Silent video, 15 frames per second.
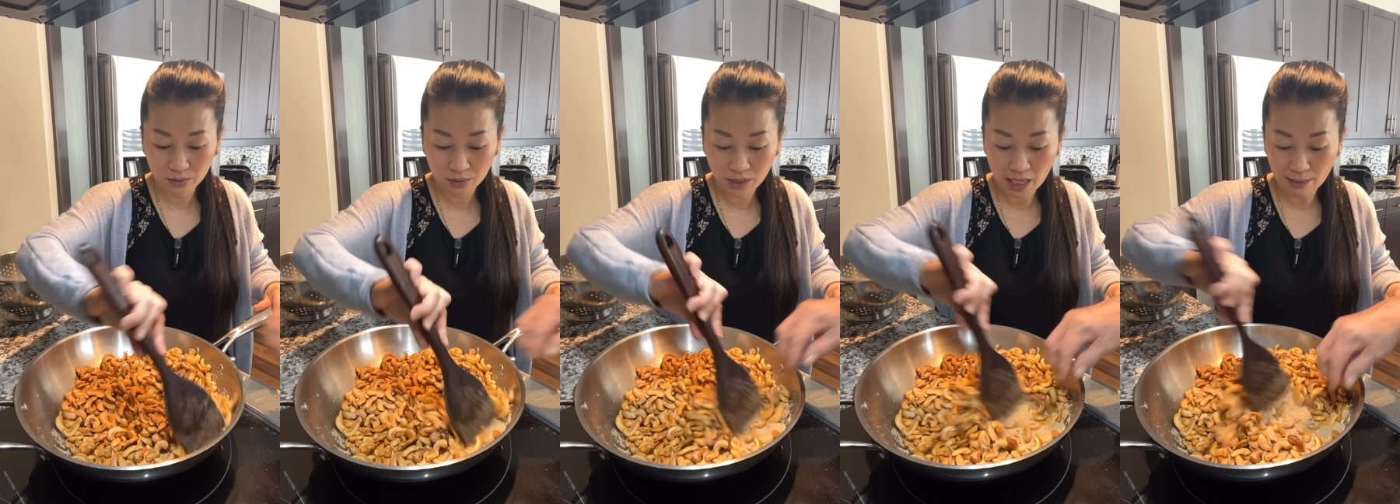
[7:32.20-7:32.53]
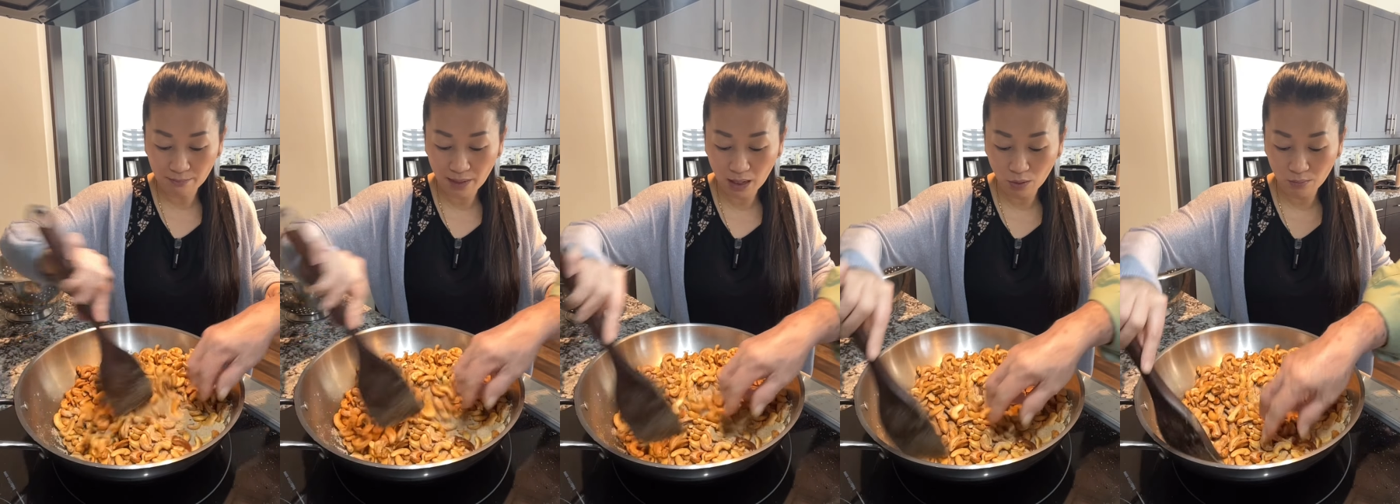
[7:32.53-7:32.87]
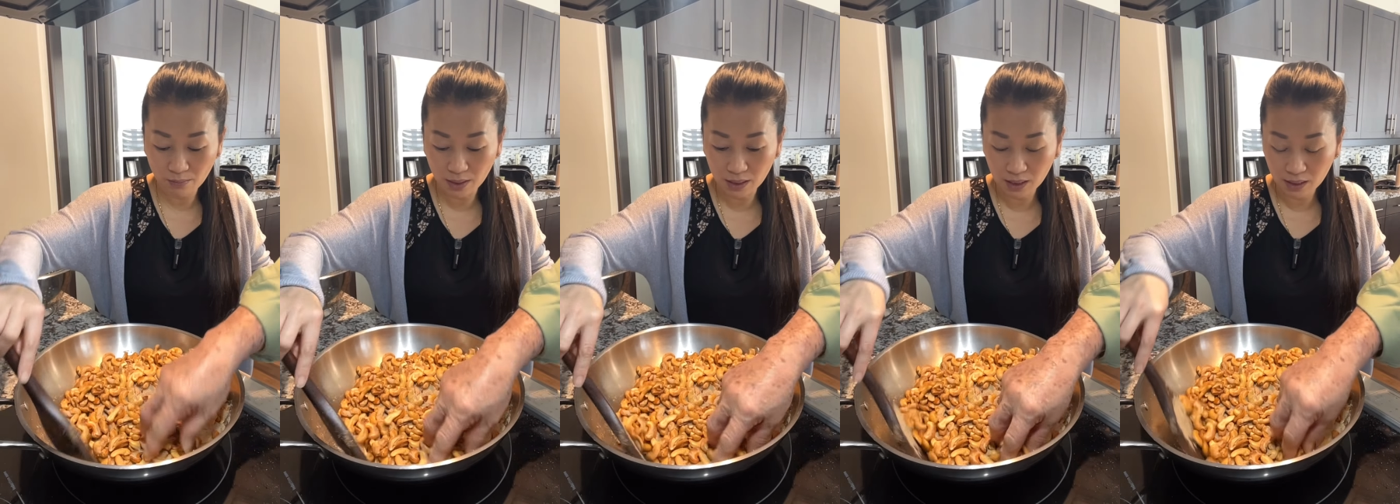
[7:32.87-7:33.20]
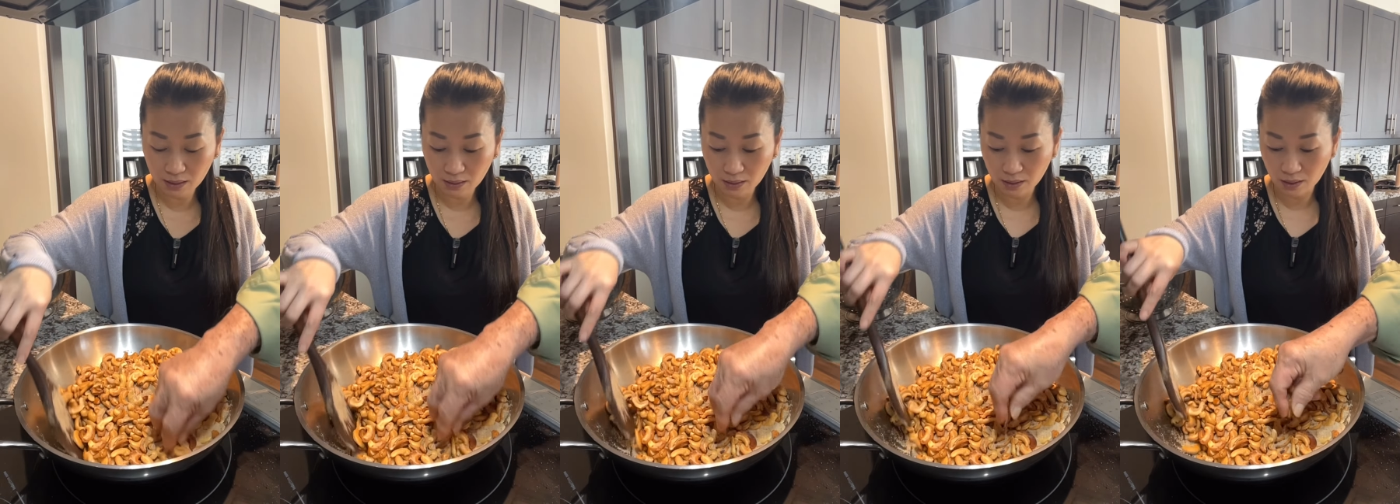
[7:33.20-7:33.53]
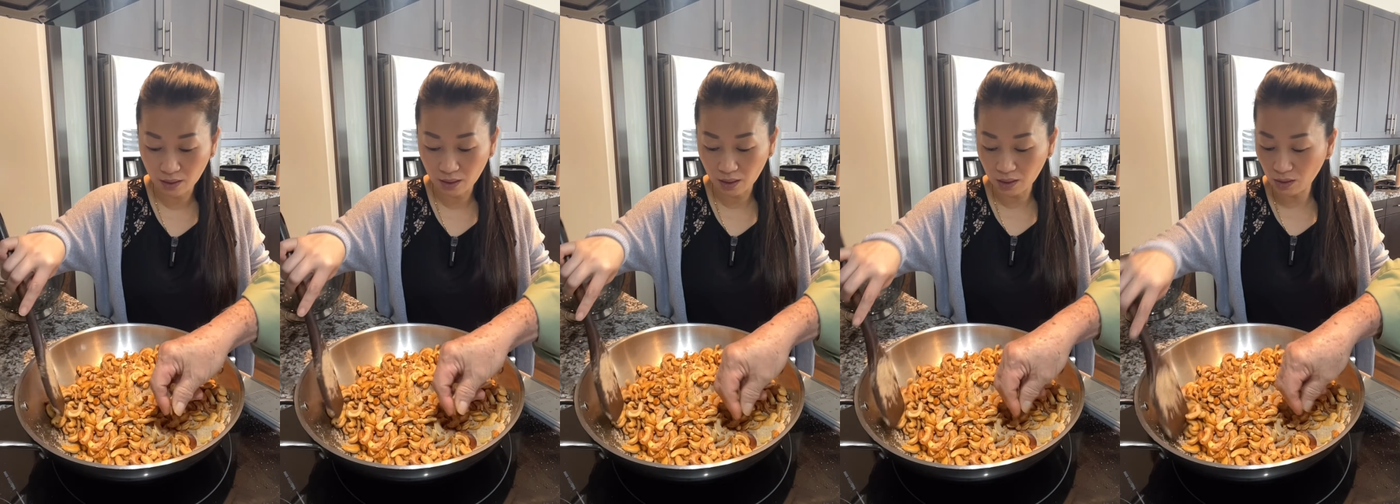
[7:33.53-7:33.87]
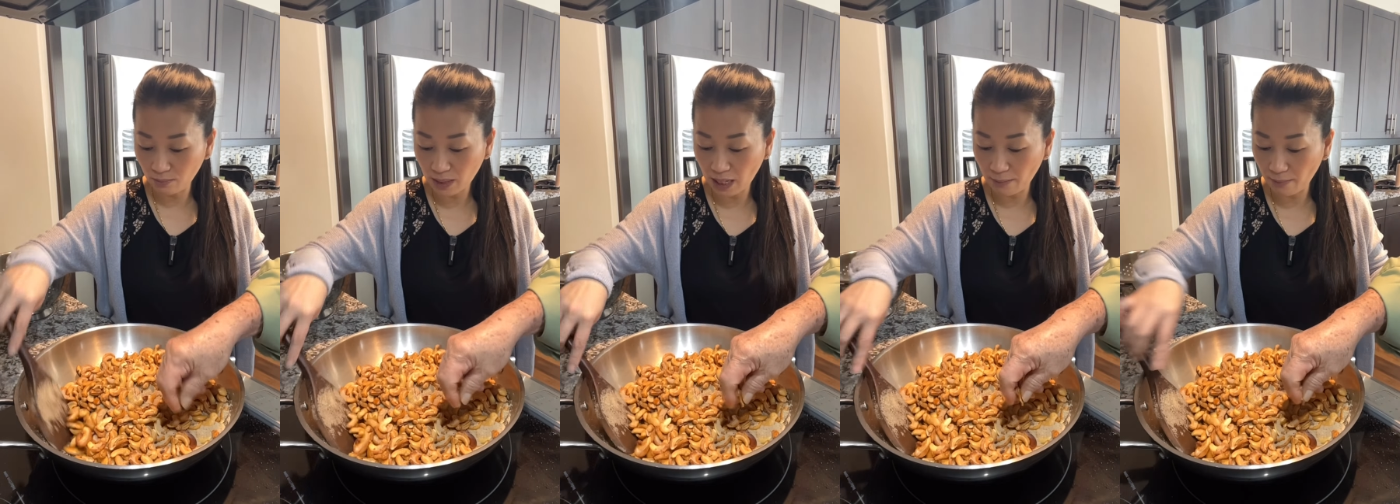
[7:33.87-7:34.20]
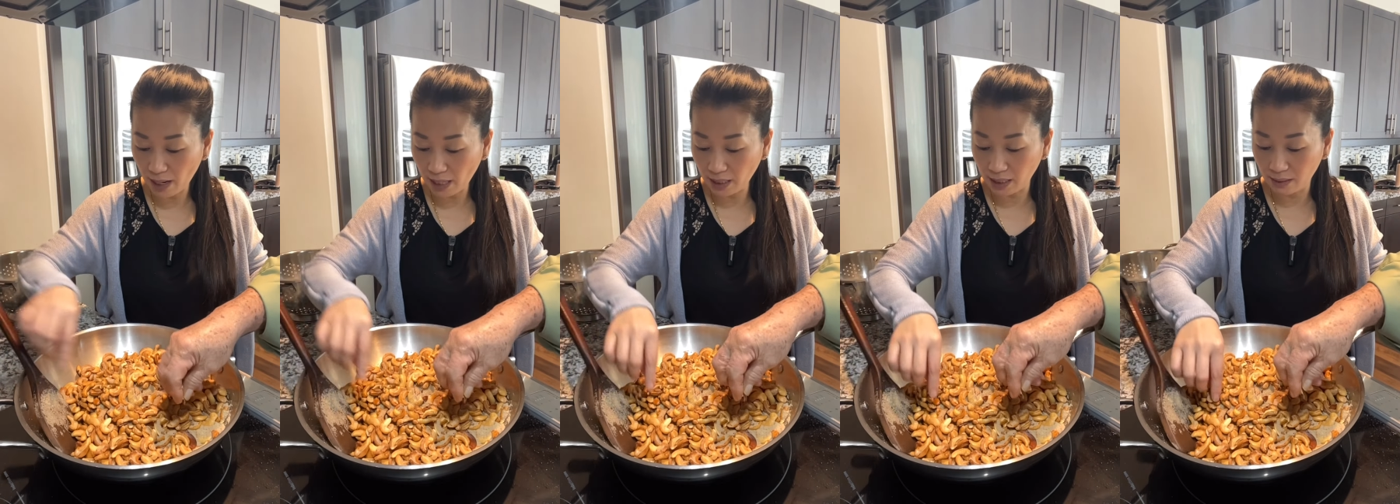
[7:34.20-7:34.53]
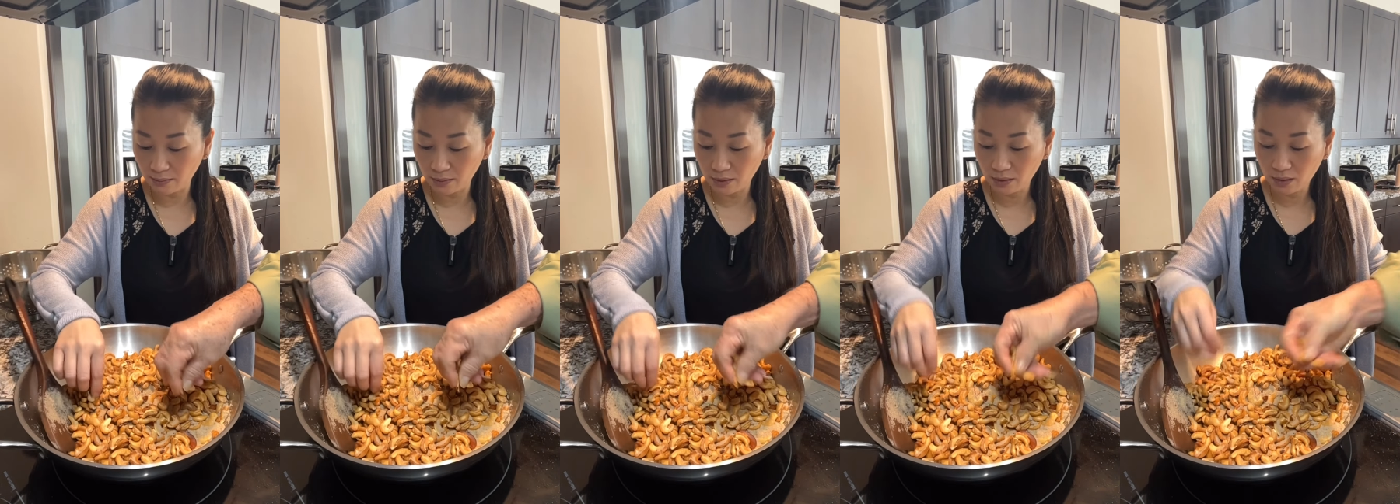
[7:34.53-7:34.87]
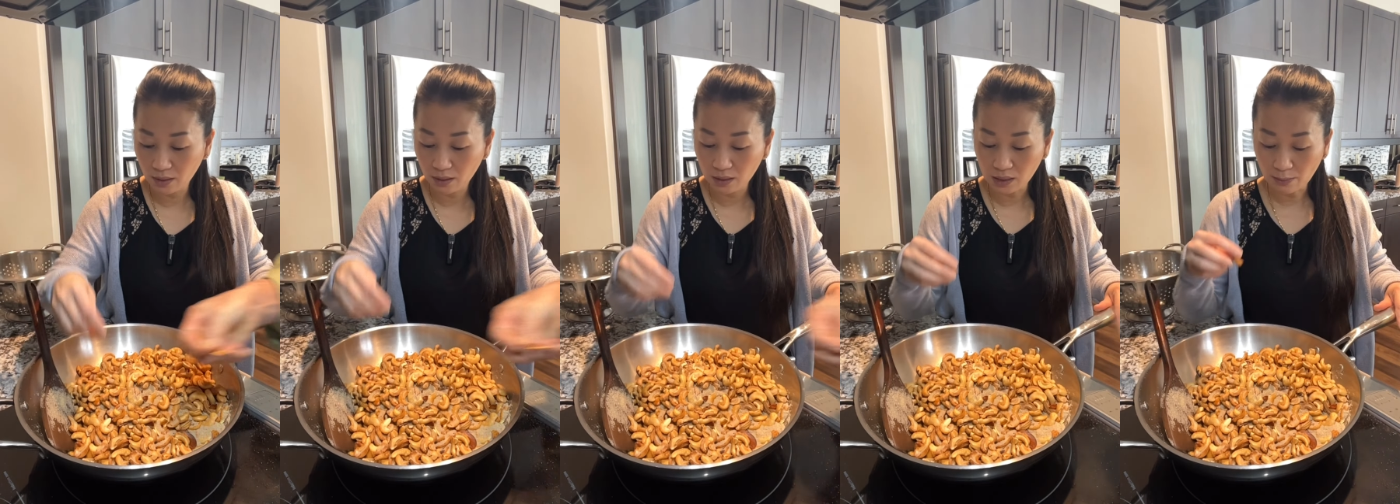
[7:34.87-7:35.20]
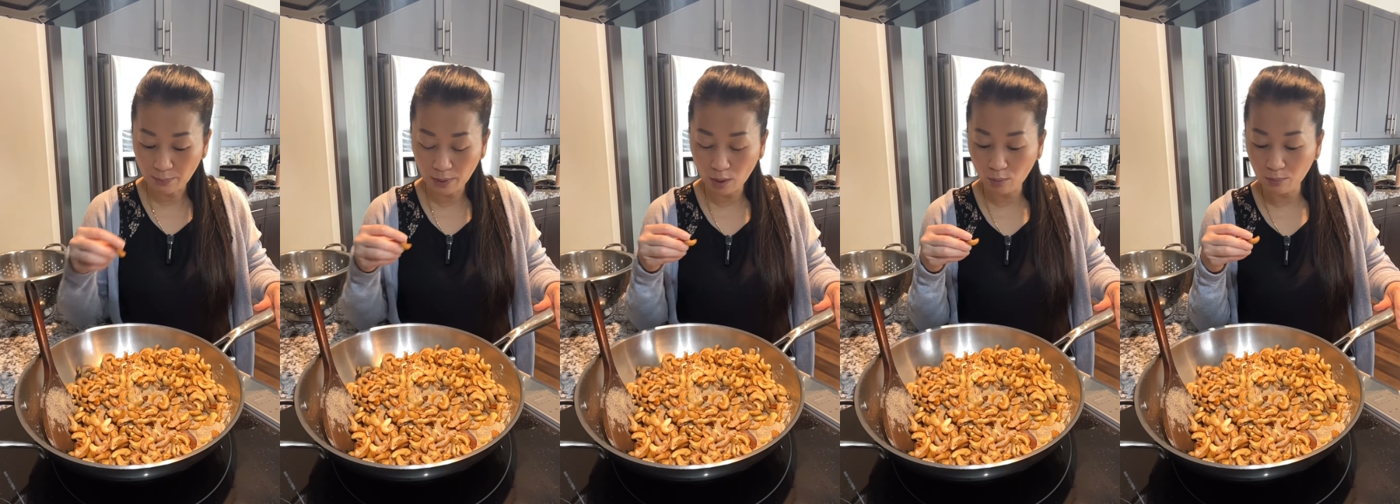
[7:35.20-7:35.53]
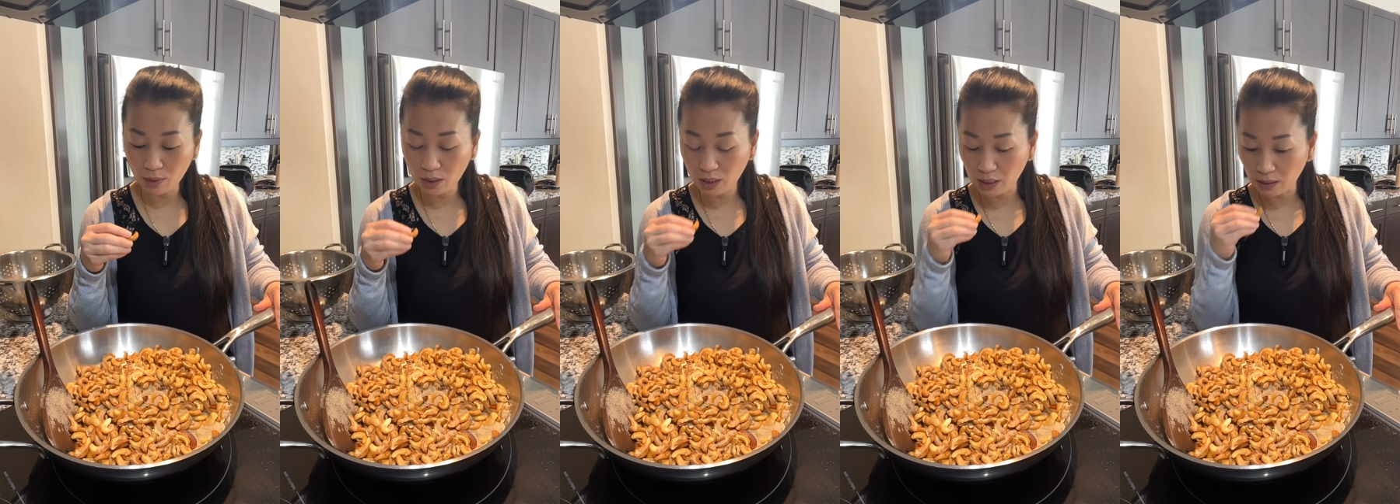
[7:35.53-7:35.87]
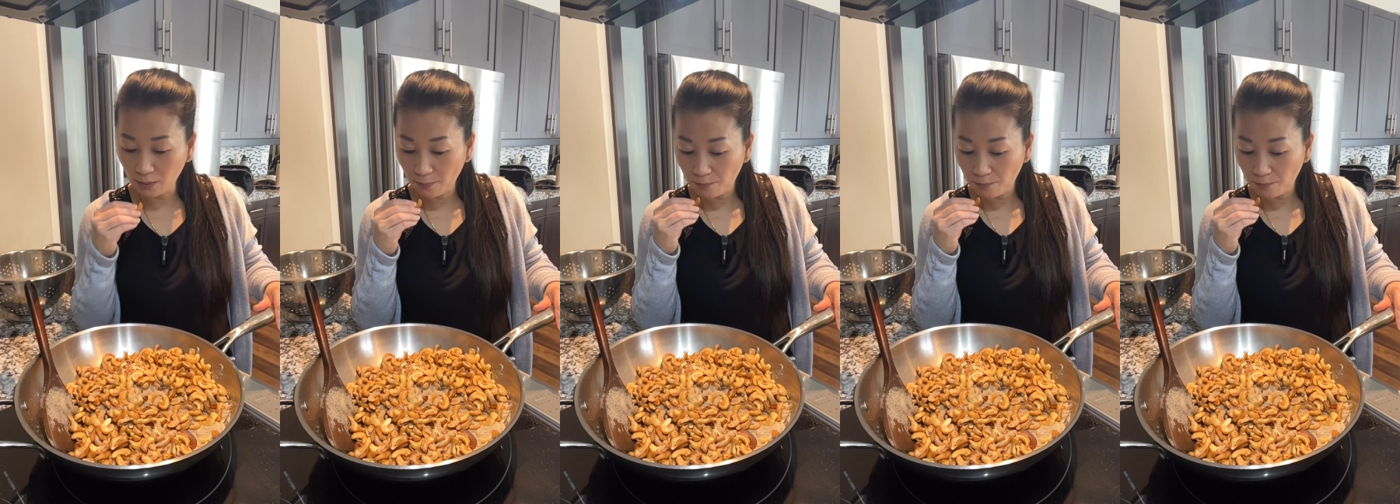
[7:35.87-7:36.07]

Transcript: đã màu mới nhá, ó nhưng tha bá này, tha plumber này,